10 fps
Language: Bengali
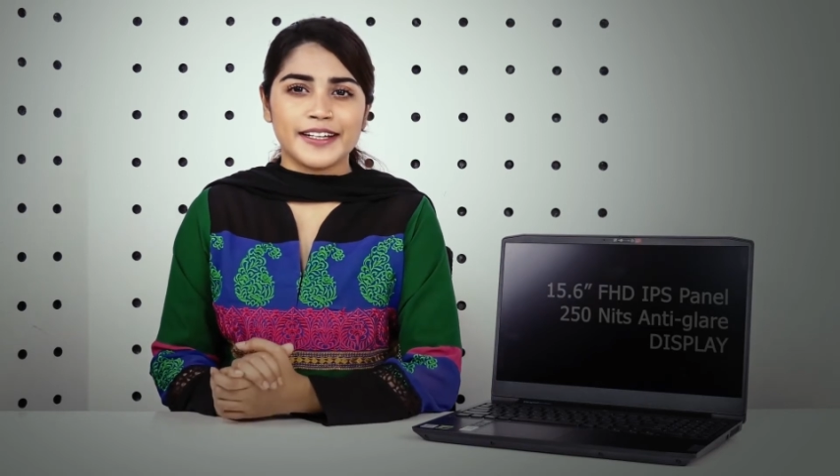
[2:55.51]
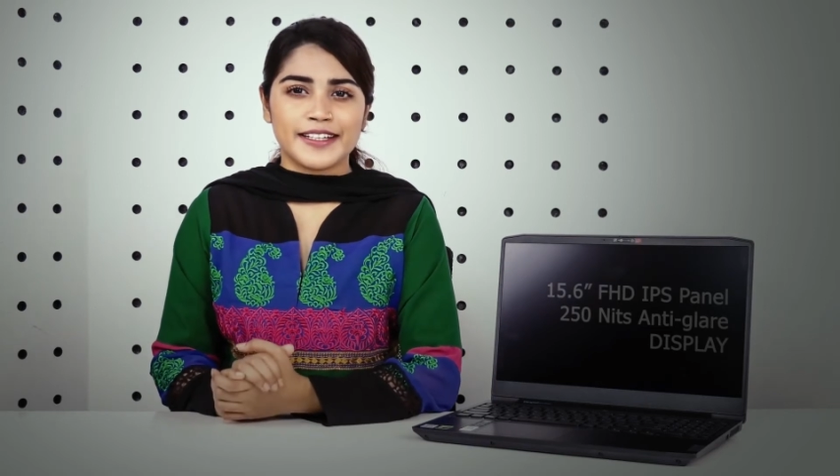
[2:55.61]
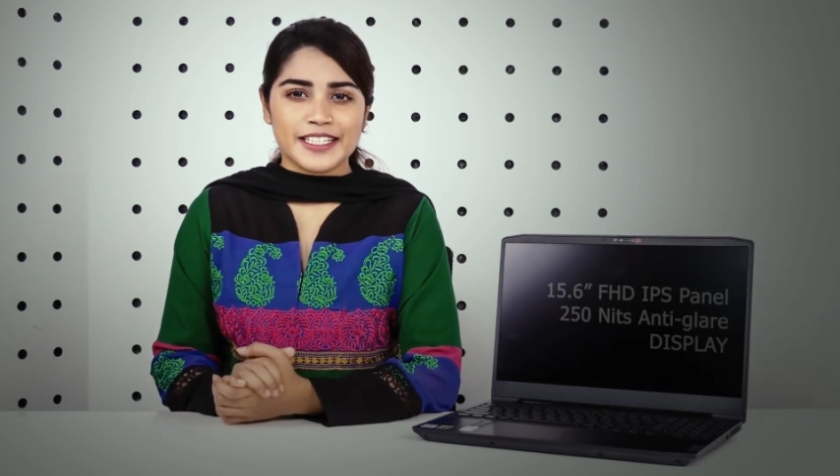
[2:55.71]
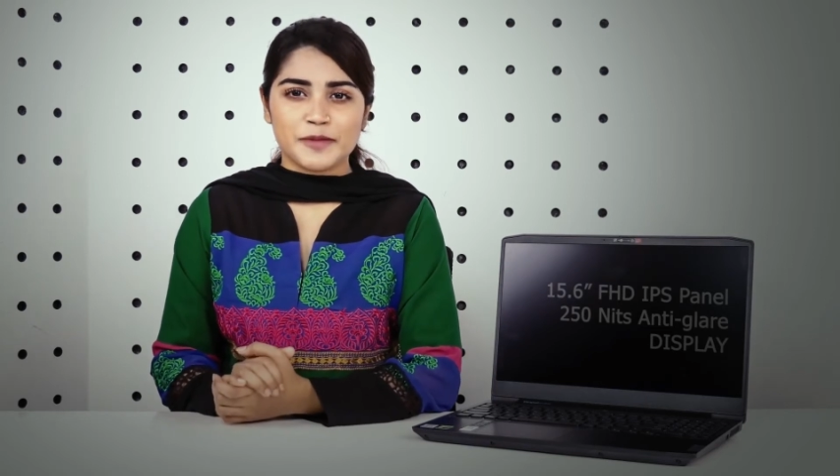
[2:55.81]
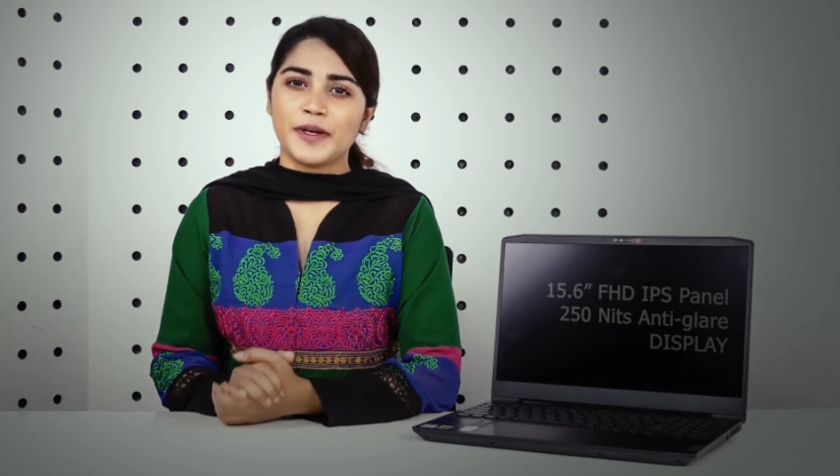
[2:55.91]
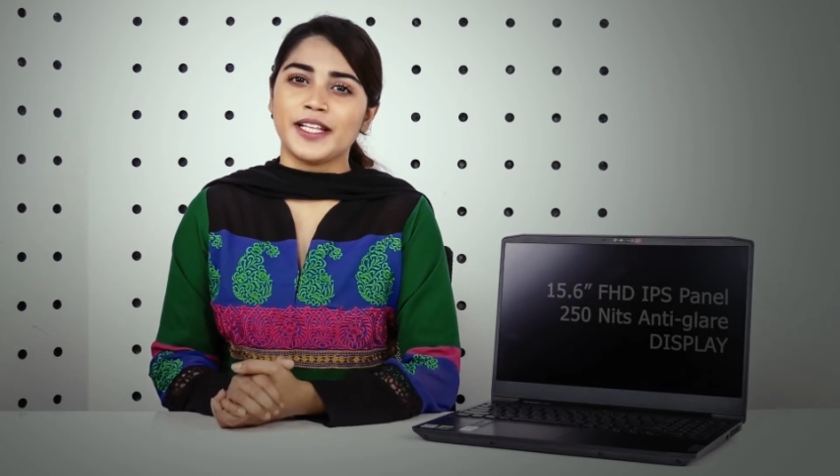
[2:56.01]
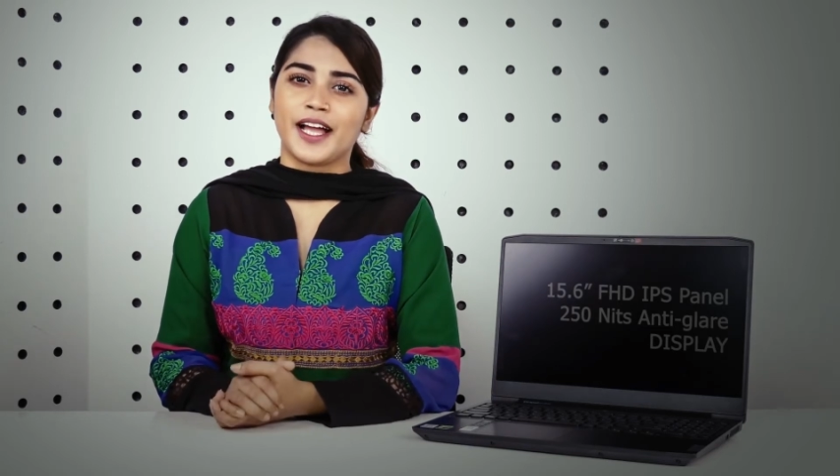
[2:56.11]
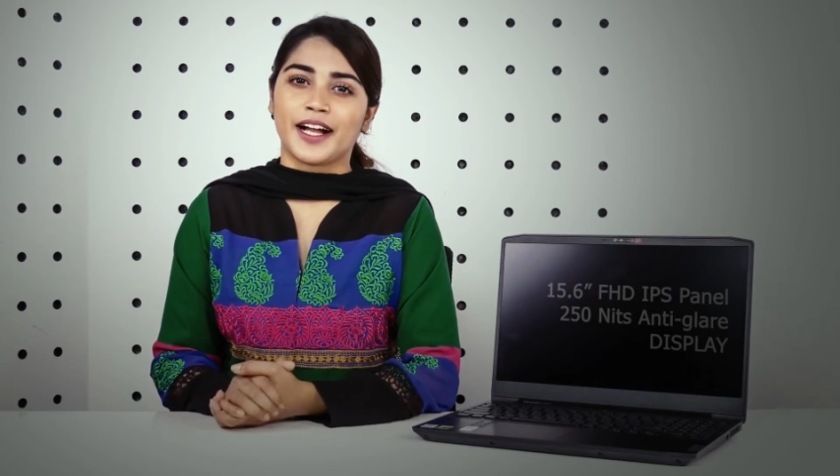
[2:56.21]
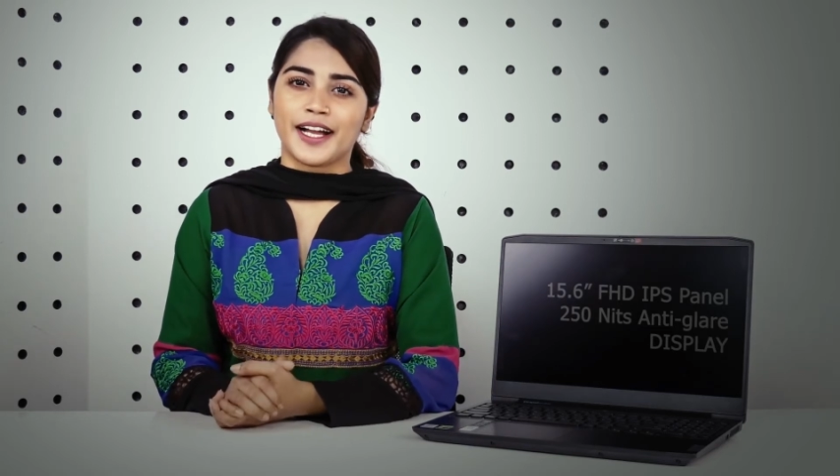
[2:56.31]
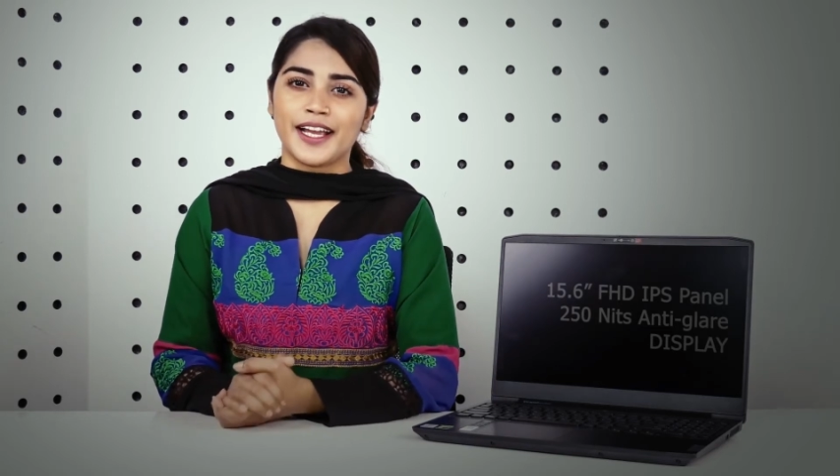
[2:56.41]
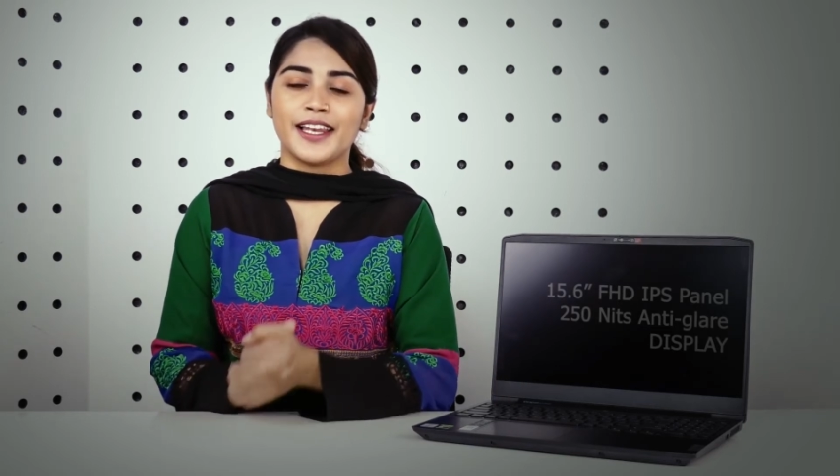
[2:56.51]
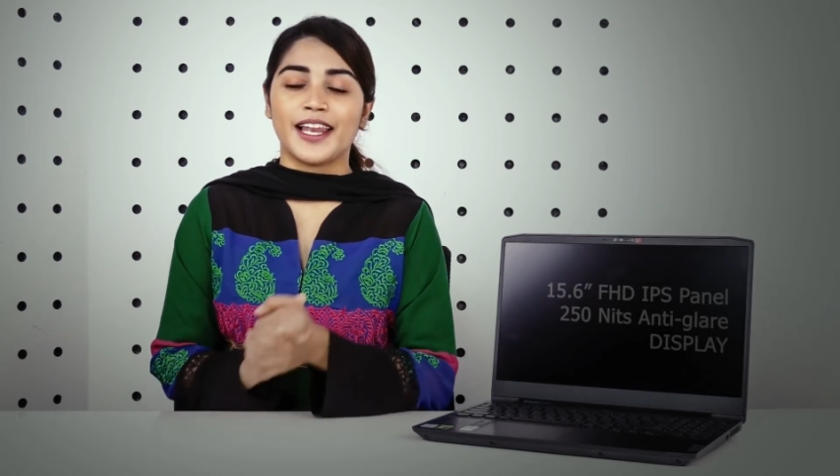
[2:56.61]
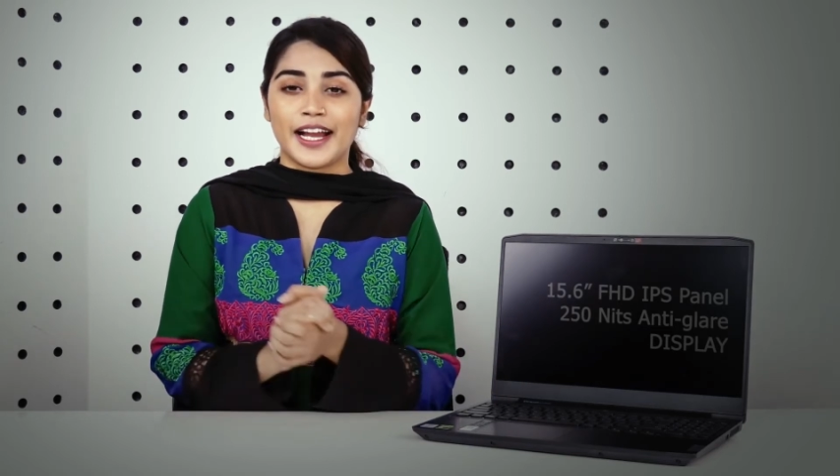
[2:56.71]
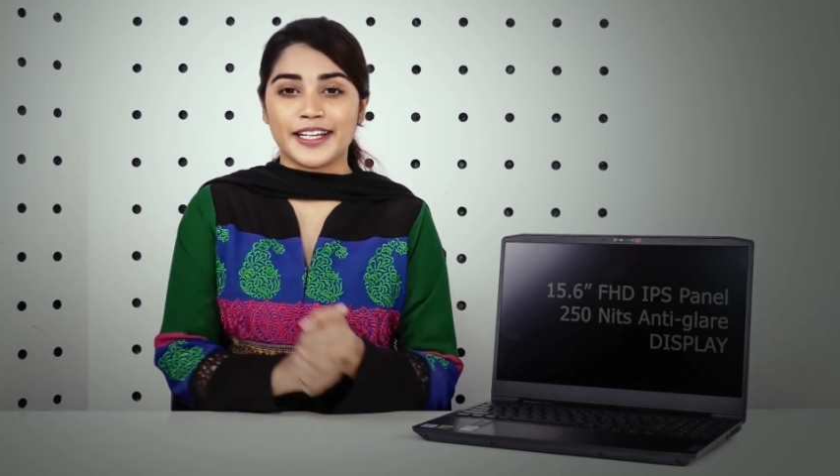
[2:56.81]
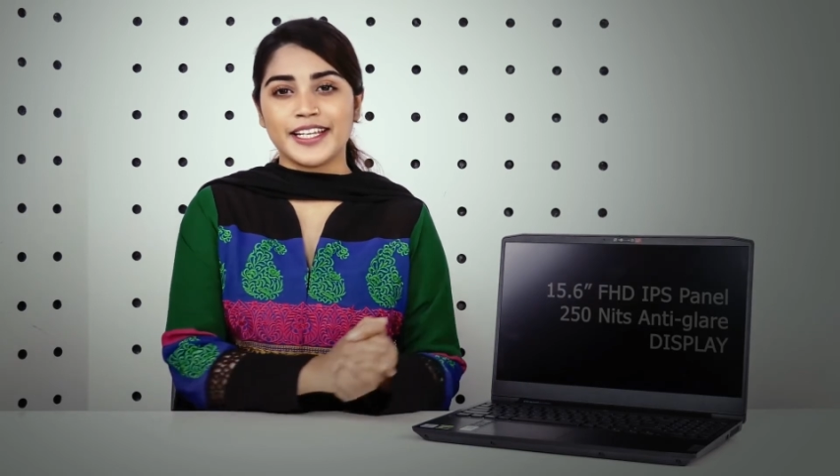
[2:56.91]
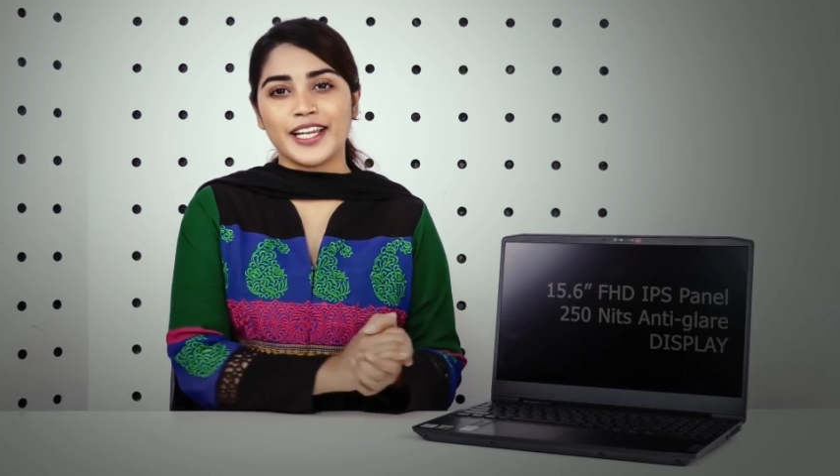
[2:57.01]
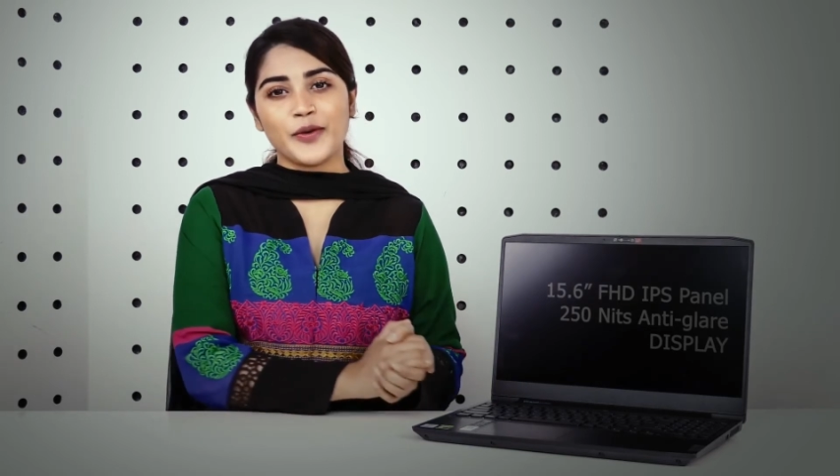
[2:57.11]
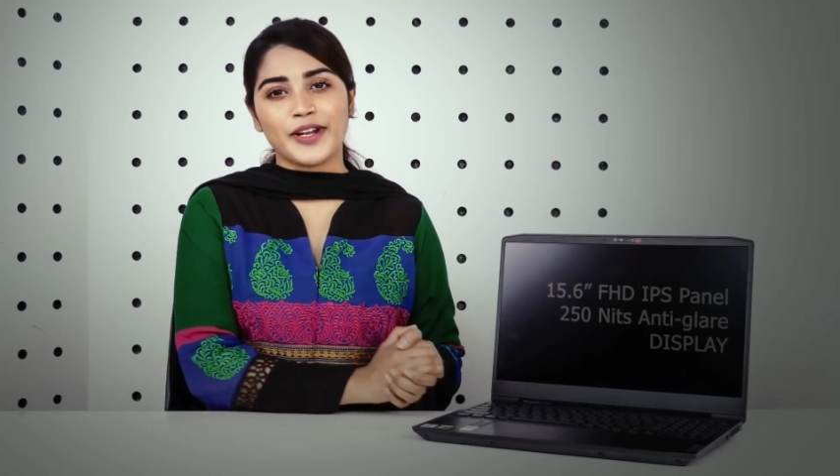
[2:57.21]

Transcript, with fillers: ডিসপ্লে থাকায় লাইটিংয়েও